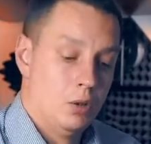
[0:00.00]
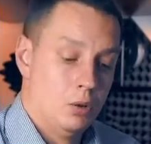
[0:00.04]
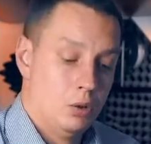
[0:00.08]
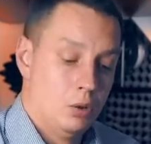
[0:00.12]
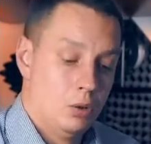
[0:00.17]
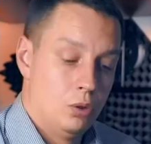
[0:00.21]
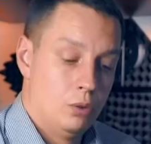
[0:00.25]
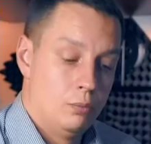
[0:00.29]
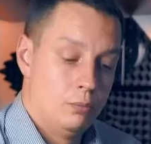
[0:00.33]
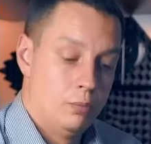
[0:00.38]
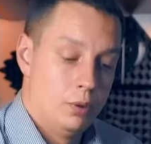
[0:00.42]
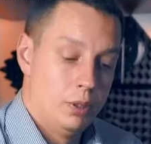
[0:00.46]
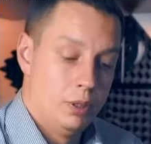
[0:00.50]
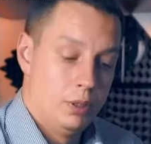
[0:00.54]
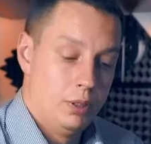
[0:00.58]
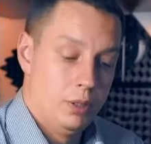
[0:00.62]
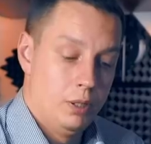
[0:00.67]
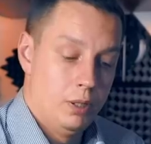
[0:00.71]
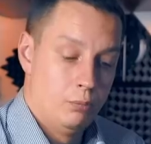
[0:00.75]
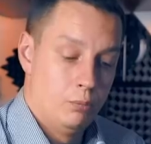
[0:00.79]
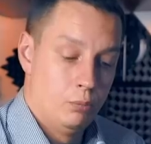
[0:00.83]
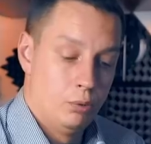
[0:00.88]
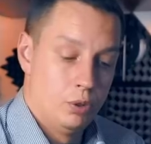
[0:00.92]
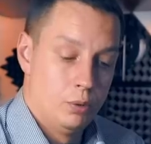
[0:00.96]
но мы
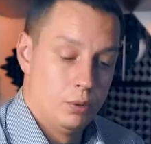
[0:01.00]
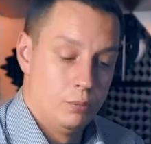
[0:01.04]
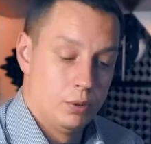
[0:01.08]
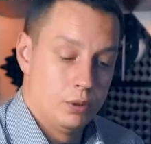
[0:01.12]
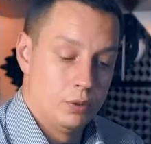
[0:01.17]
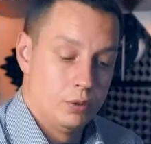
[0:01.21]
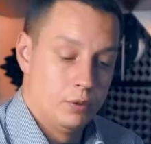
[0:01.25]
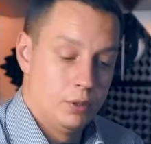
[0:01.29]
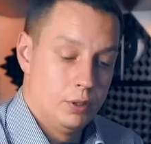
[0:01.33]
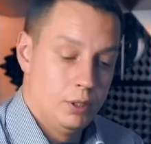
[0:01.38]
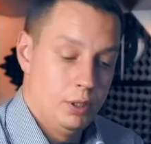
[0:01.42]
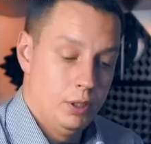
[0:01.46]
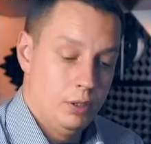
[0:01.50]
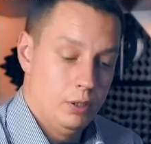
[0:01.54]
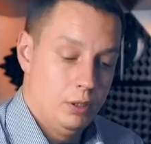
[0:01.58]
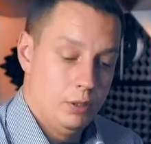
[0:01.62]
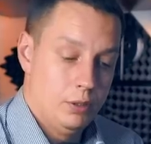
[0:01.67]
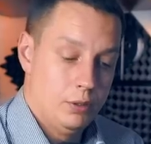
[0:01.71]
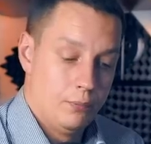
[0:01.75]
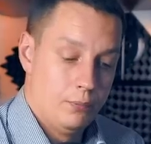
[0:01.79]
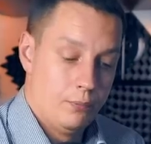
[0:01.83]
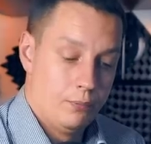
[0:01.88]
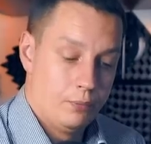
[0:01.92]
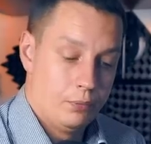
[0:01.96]
не будем этого
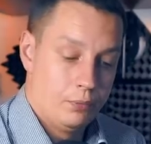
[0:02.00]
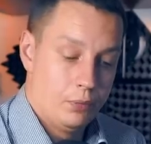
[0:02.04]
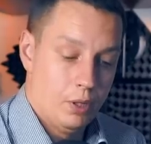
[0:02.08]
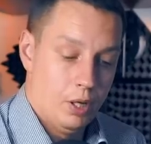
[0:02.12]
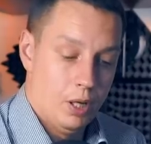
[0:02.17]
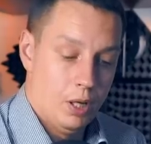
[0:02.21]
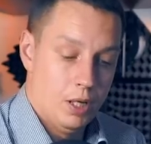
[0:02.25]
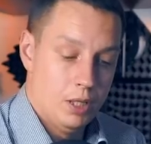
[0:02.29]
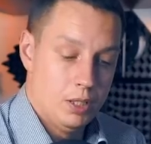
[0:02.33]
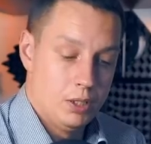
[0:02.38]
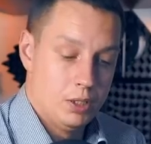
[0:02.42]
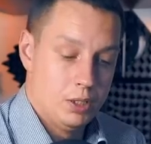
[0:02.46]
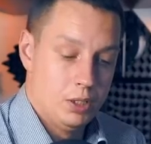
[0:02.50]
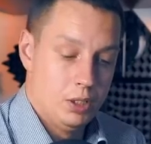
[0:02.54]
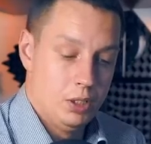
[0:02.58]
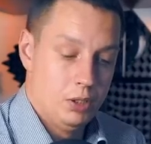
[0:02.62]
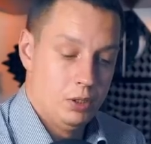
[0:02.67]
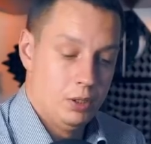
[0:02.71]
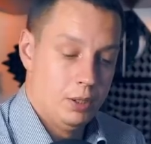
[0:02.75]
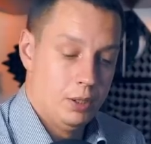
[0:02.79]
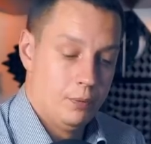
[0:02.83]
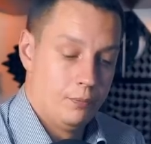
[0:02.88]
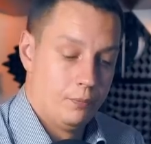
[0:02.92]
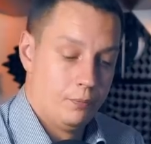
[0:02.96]
делать, а
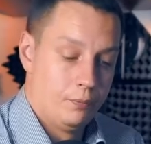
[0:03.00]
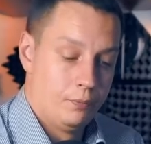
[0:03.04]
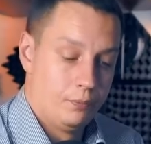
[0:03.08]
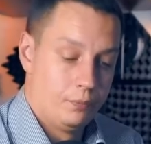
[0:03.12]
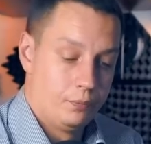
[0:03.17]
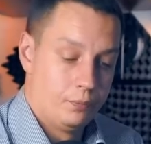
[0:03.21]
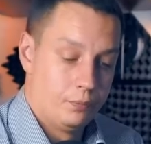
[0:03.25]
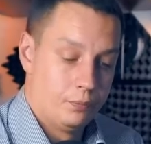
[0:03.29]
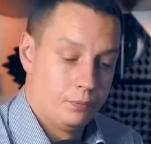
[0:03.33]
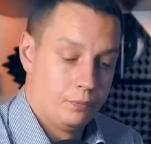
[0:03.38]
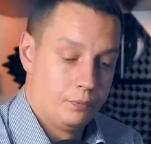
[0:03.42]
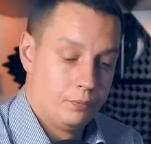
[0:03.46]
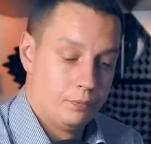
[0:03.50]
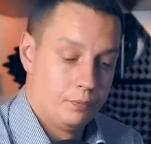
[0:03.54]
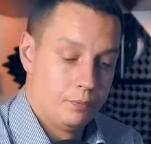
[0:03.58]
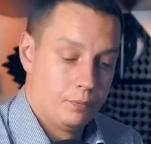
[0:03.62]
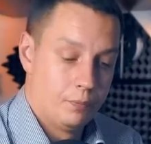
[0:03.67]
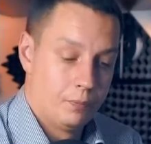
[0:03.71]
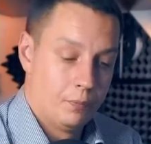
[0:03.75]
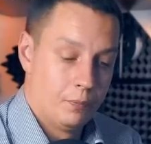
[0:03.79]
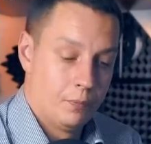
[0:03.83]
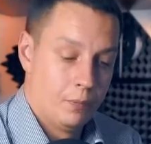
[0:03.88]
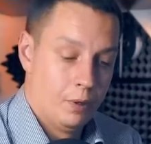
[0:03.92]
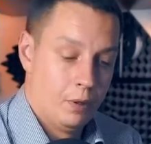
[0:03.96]
сделаем
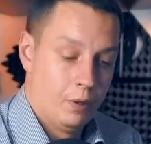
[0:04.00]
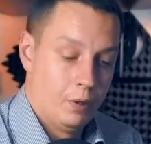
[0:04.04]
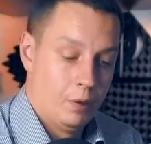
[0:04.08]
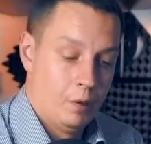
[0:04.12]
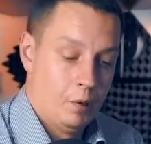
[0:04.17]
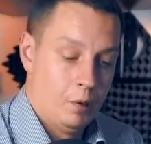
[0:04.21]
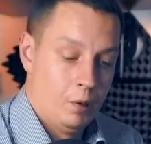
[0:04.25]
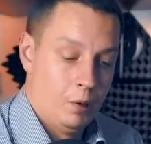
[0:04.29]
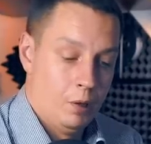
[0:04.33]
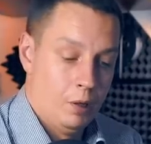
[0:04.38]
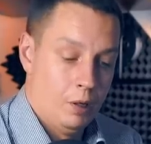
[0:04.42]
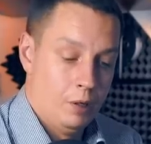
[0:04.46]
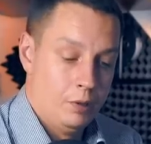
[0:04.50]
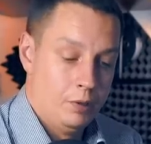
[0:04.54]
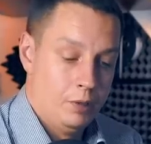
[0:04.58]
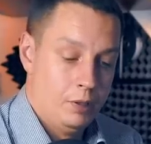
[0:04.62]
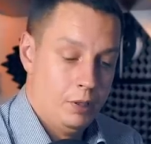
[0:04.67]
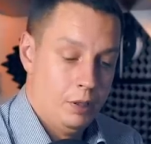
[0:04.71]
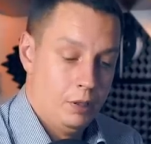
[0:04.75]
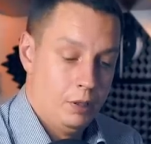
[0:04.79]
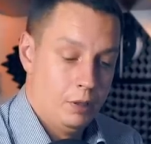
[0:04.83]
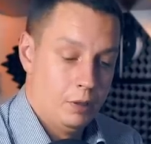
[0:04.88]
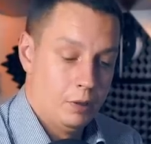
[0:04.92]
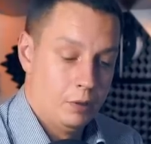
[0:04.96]

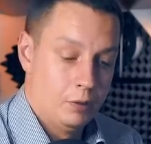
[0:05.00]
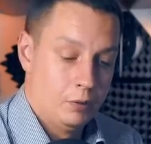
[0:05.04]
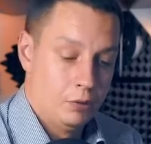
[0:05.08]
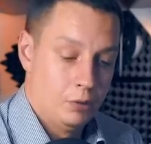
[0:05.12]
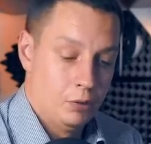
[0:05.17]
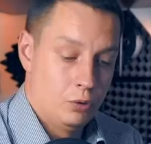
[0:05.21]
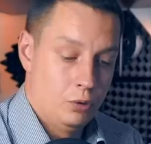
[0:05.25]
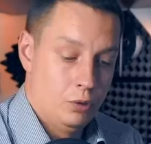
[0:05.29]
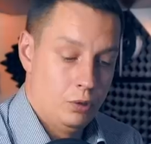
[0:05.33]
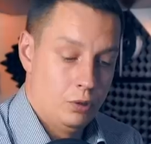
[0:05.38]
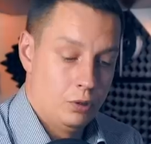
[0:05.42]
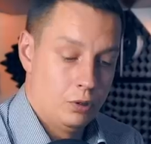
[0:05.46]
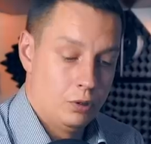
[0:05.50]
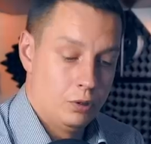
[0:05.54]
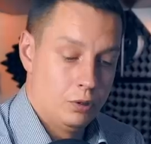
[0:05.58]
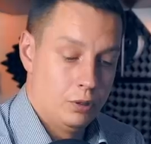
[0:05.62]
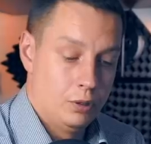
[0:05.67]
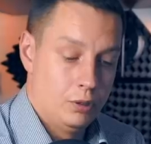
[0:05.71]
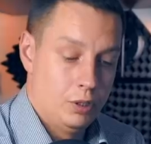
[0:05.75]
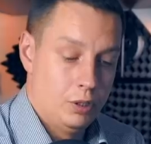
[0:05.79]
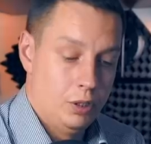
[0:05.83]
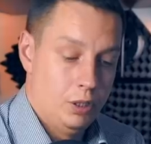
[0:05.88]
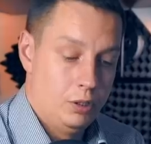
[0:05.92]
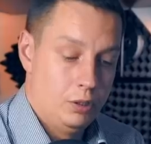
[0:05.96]
отдельный контроллер
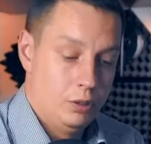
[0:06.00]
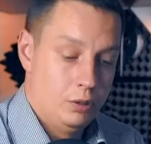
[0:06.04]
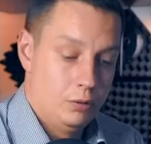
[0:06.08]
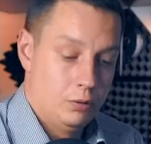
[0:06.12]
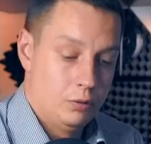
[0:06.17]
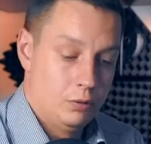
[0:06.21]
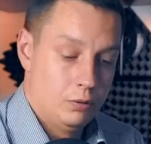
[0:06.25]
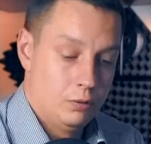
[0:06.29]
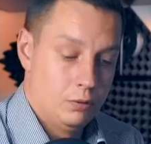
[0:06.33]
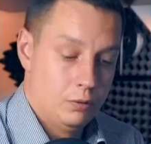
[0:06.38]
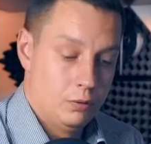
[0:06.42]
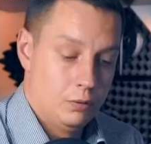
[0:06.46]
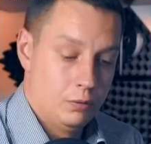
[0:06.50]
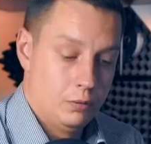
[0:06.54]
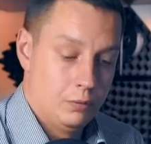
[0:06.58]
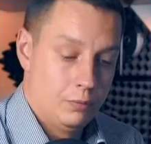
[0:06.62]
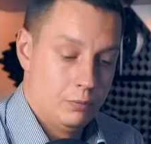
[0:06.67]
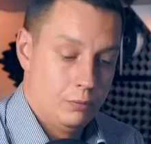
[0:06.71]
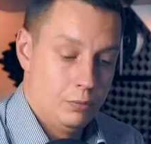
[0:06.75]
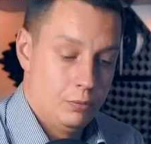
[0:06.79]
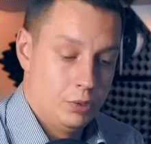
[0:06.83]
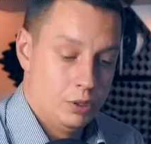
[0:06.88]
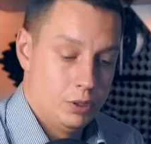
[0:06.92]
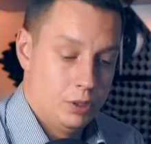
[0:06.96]
donate
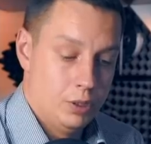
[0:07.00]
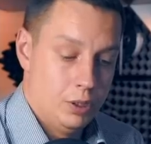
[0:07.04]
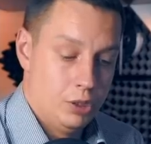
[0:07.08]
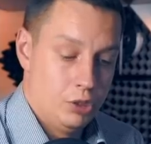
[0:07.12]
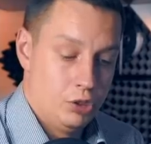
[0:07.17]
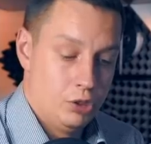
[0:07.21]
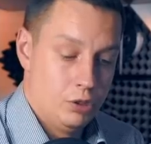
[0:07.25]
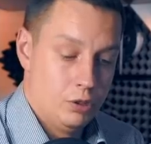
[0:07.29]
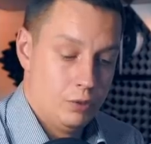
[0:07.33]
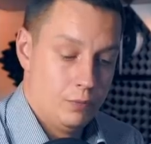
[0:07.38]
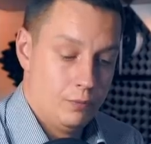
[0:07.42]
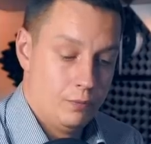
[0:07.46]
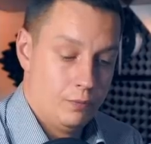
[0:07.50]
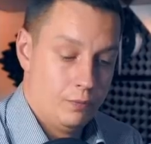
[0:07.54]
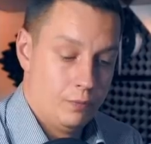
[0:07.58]
message.